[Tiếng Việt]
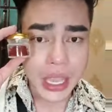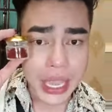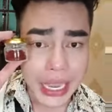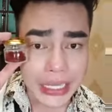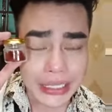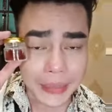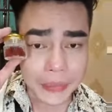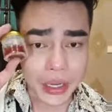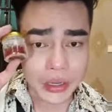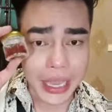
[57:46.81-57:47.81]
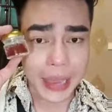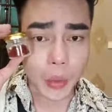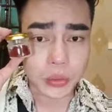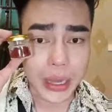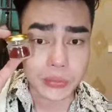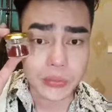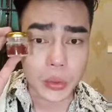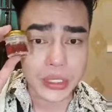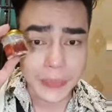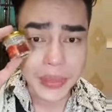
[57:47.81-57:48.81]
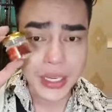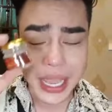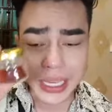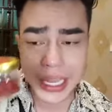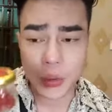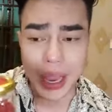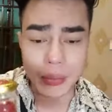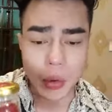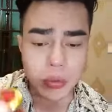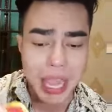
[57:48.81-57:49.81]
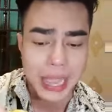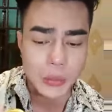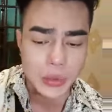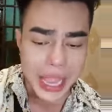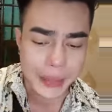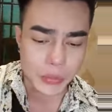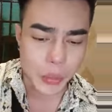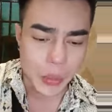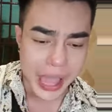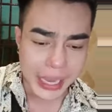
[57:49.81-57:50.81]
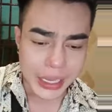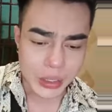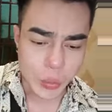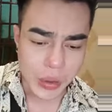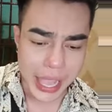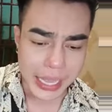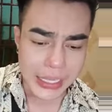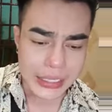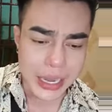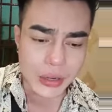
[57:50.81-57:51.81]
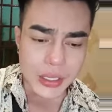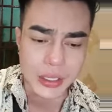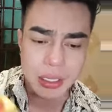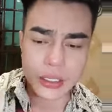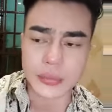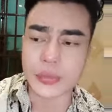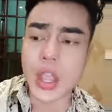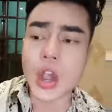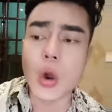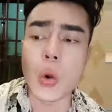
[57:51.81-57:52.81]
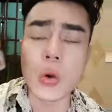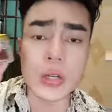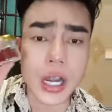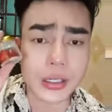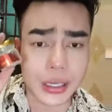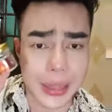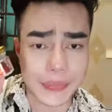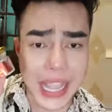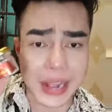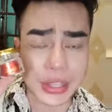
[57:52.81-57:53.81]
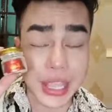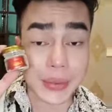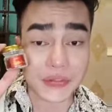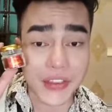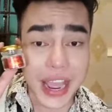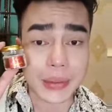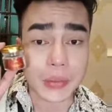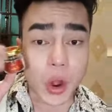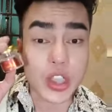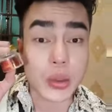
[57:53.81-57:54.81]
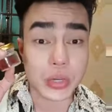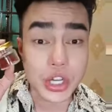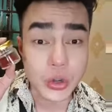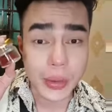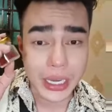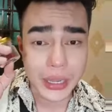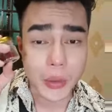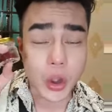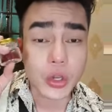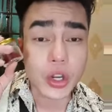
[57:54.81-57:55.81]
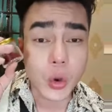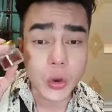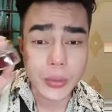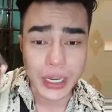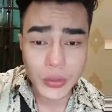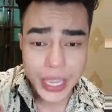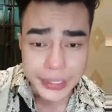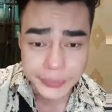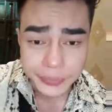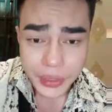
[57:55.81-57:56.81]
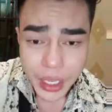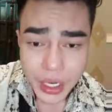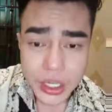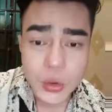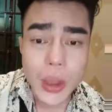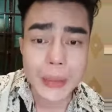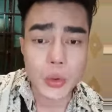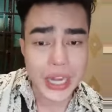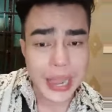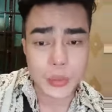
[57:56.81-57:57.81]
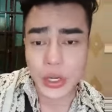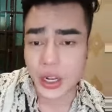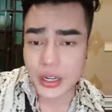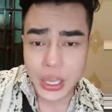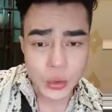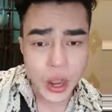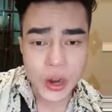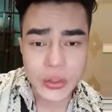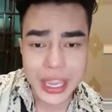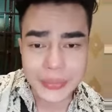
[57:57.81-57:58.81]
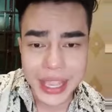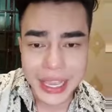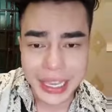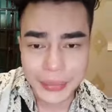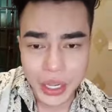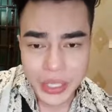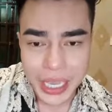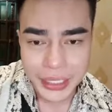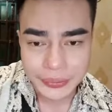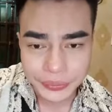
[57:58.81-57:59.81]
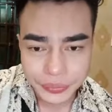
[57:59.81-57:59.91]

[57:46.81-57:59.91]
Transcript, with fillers: 210 ngàn một đống một nhúm như này cái này khoảng một lạng một dạp một lạng này một lạng này sao đó ừ. uống rất là đẹp dao gì nha mình pha mình bỏ dùng nước của mình á bỏ vô nước uống của mình đó vậy nước qua mùi nam mùi nữ đều có luôn nha em nha cảm ơn vậy